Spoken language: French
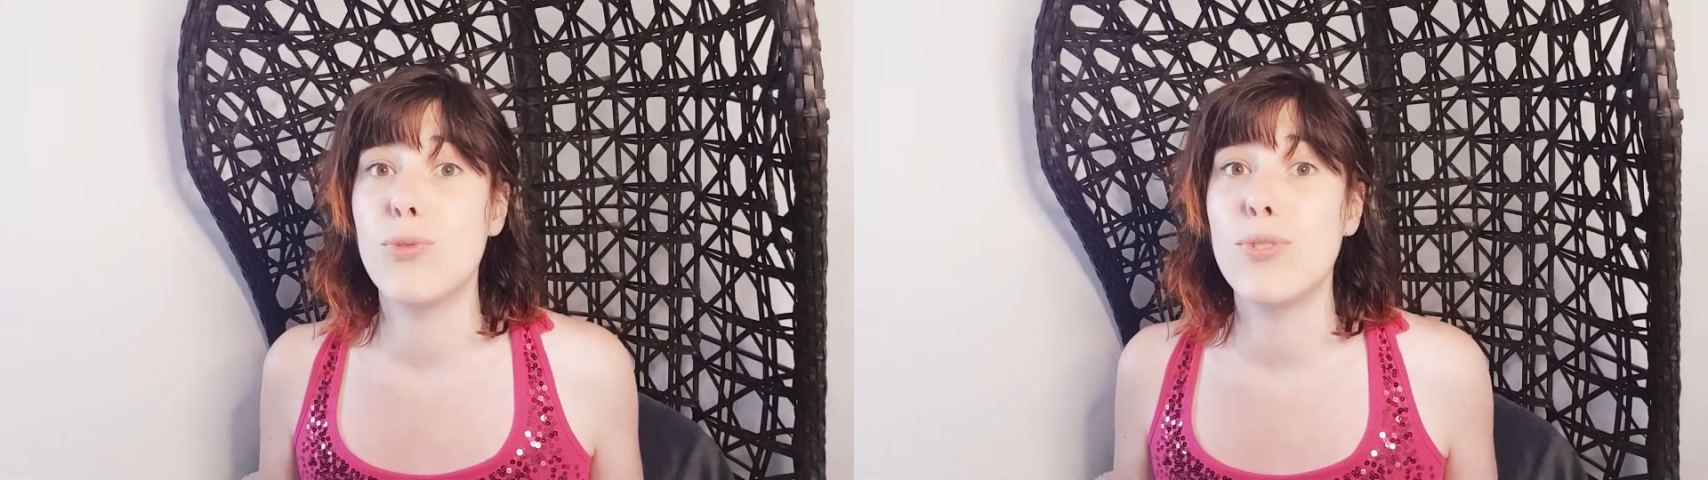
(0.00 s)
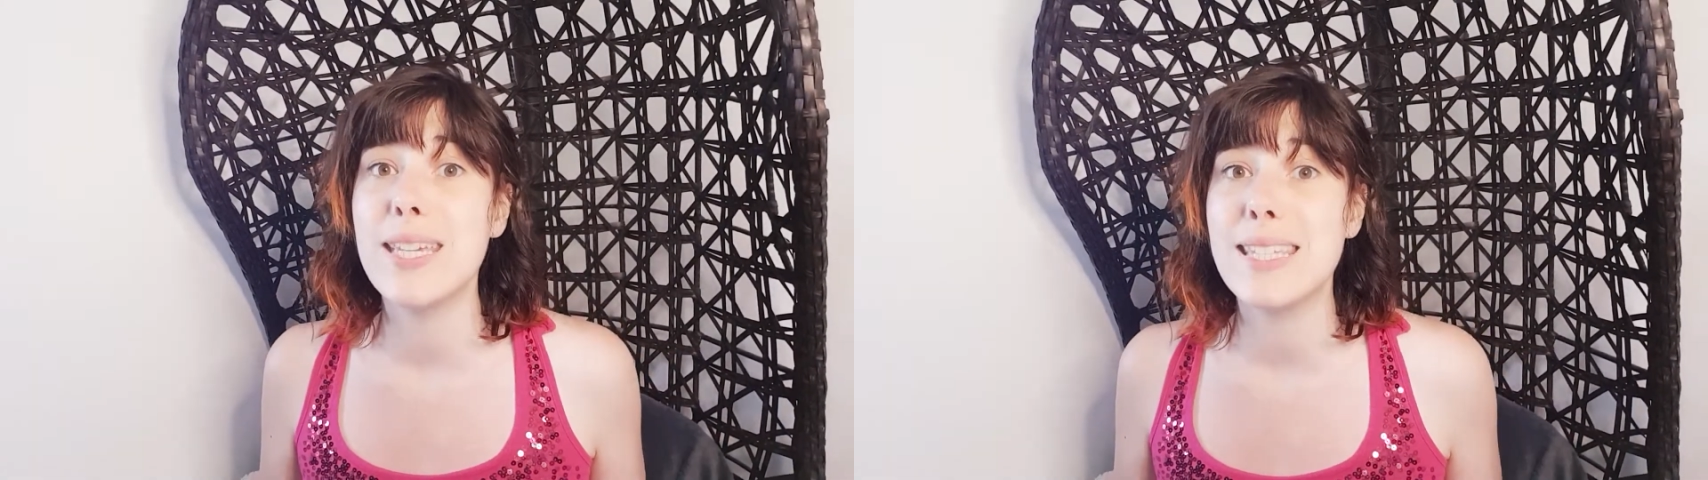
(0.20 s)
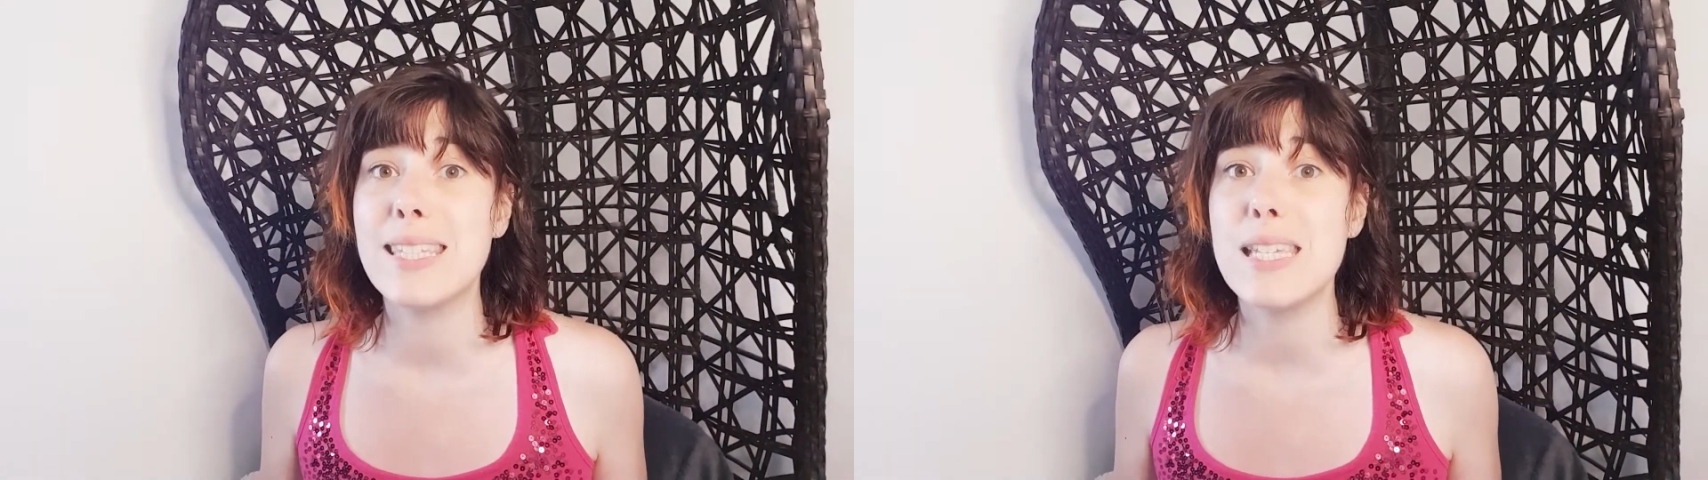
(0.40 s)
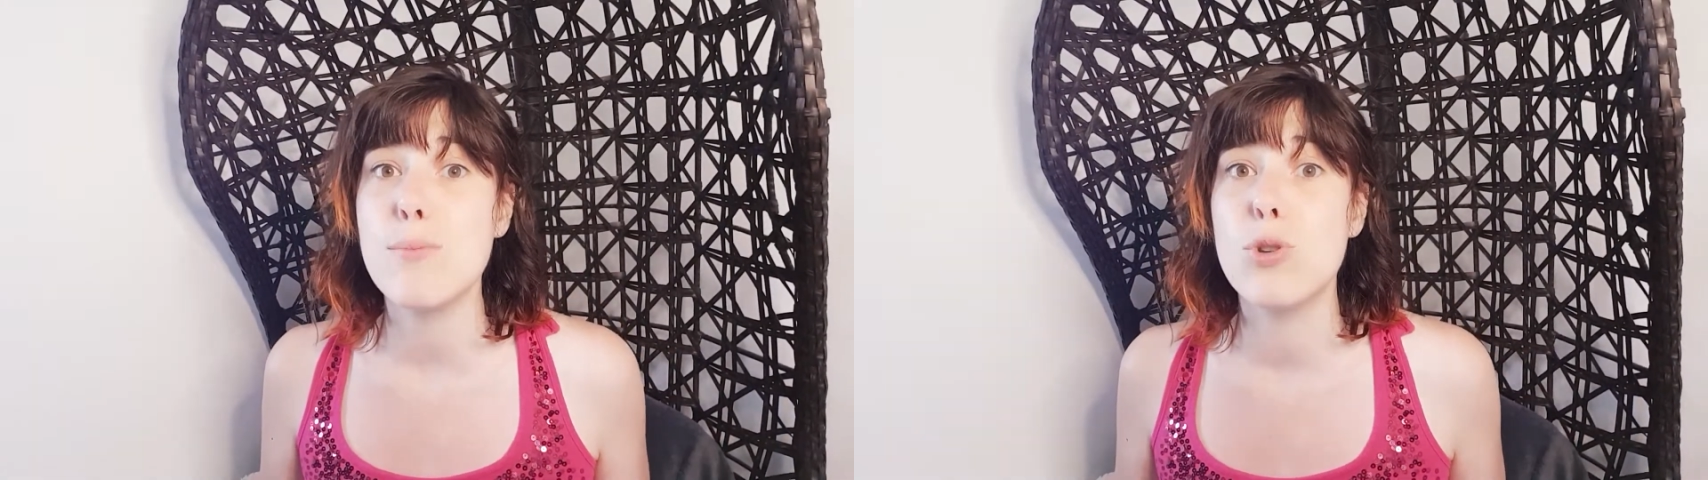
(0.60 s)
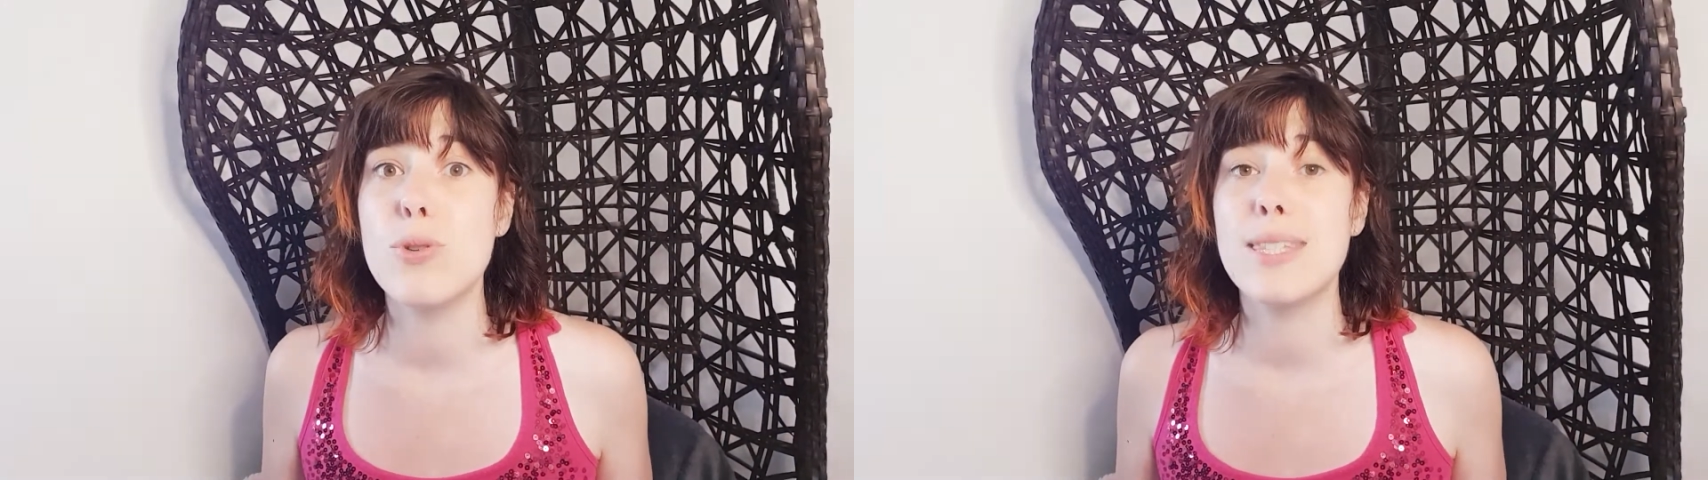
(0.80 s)

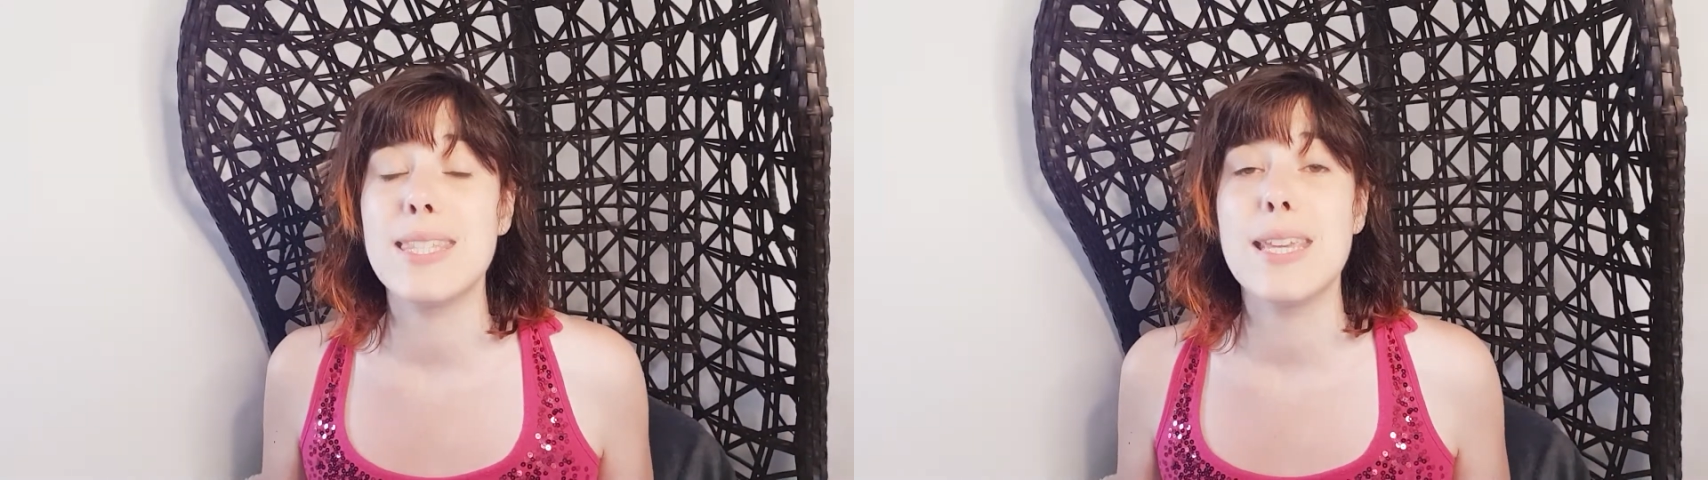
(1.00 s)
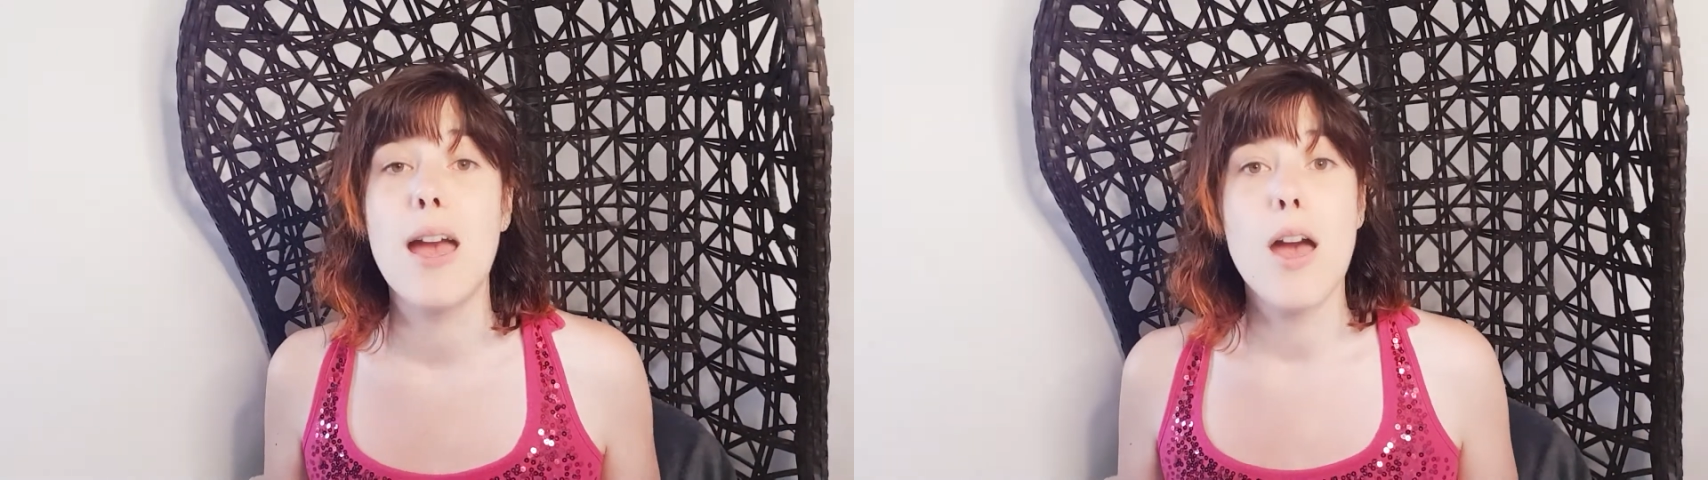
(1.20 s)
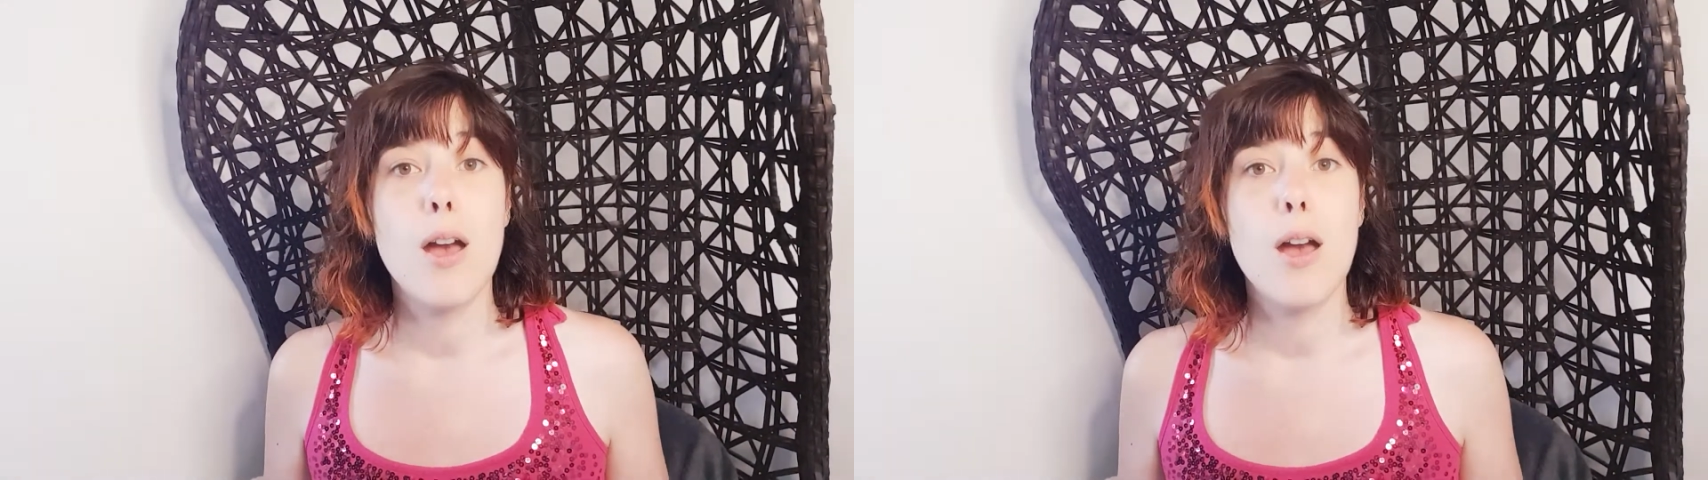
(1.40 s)
victime aussi